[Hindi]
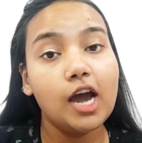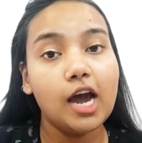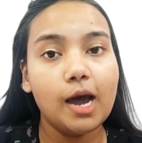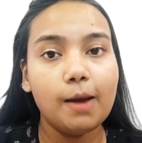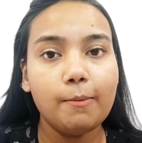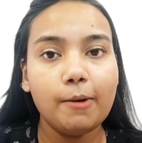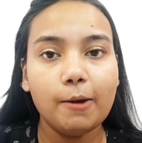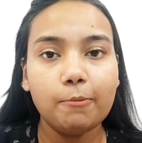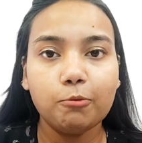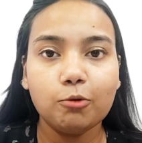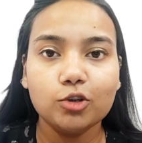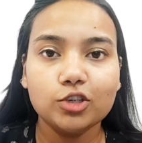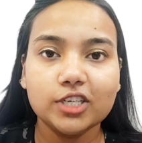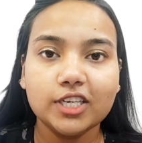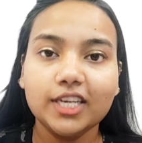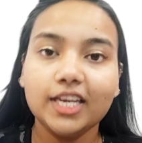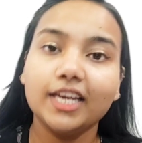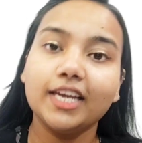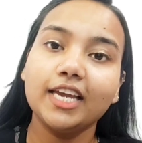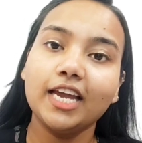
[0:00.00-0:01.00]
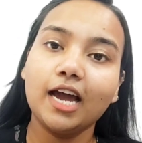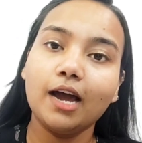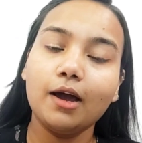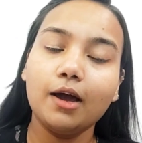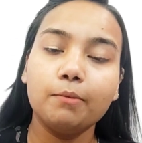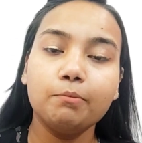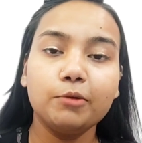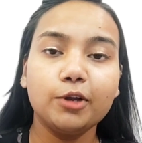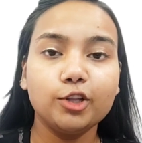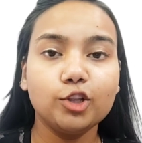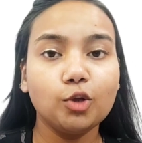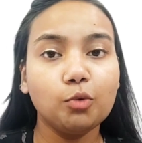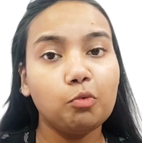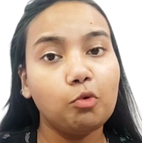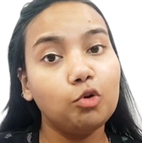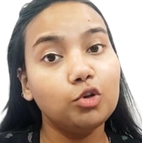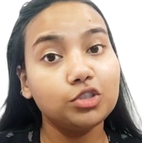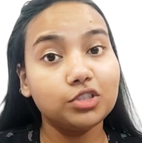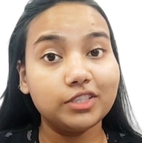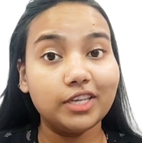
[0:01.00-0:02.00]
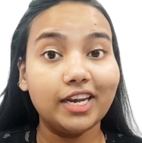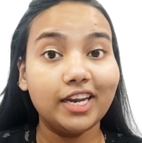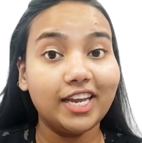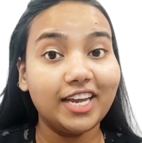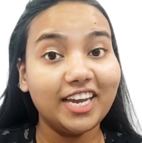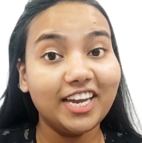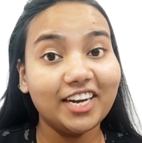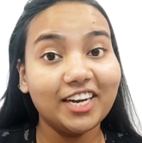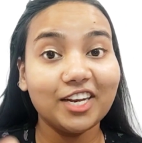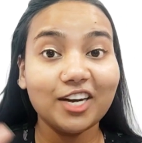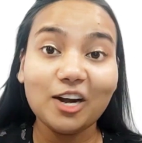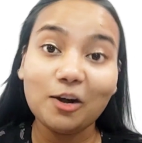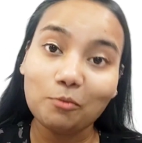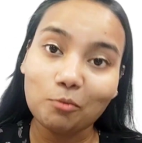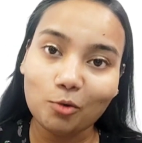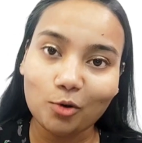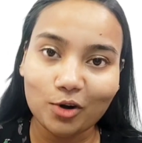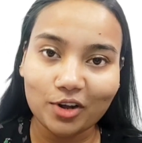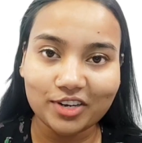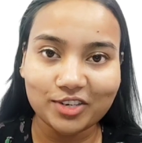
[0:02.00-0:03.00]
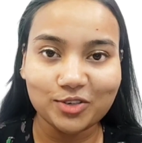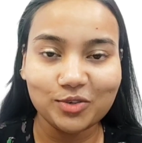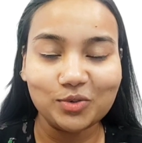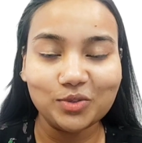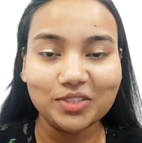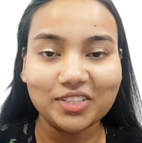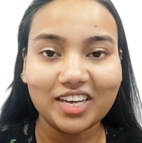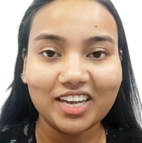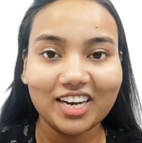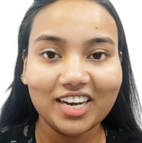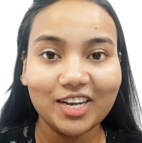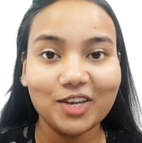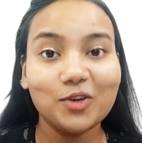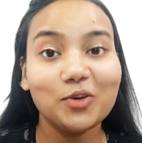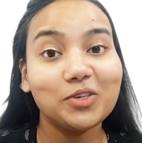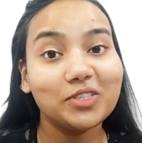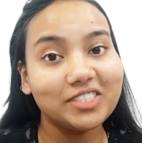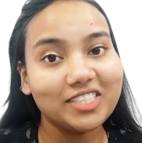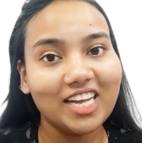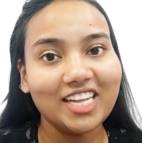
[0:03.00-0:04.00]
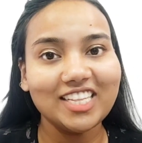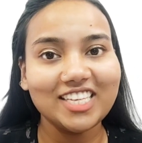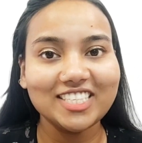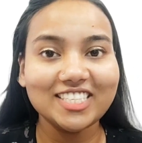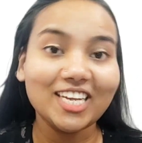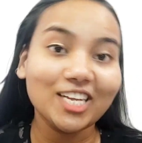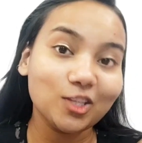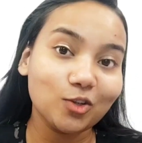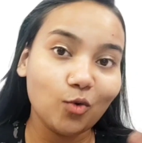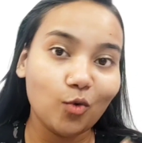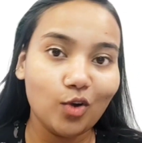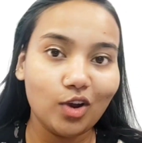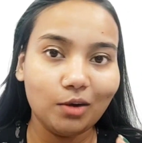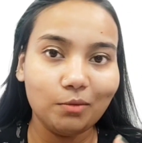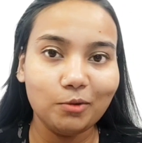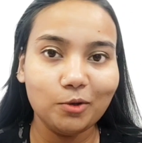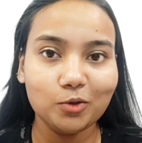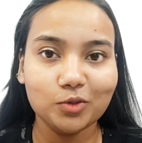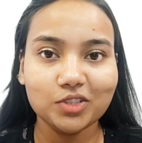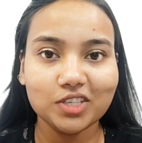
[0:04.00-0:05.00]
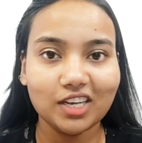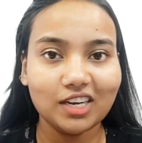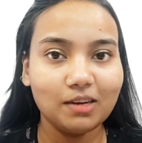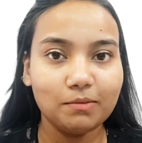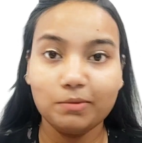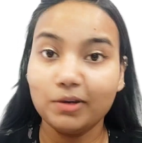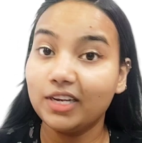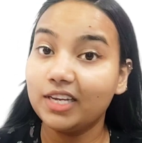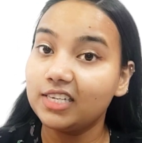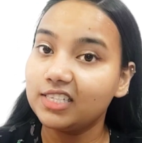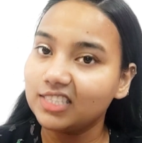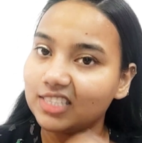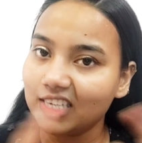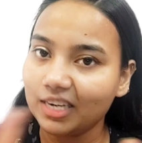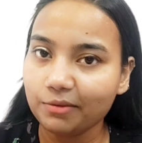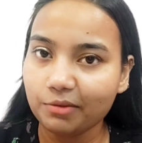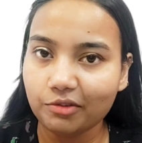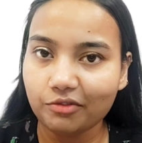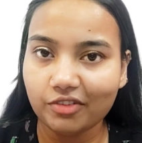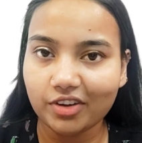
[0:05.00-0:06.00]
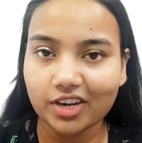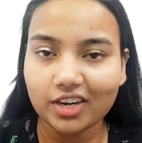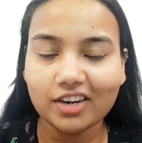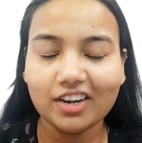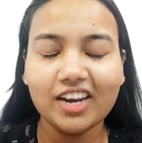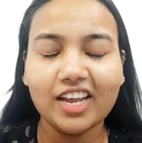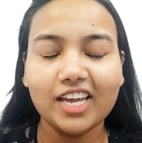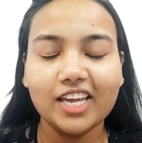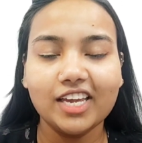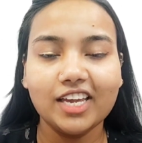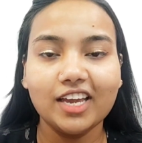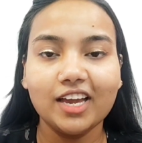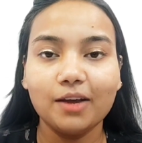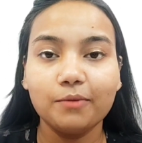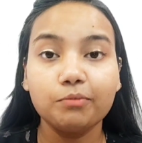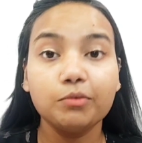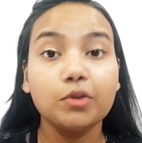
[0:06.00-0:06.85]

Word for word: अब आपको चाहिए कि आ, हमने तो बहुत सारे हेयर कलर प्रोडक्ट्स यूज़ करें और साथ ही साथ ऑयल भी यूज़ करें पर किसी ने भी वर्क नहीं किया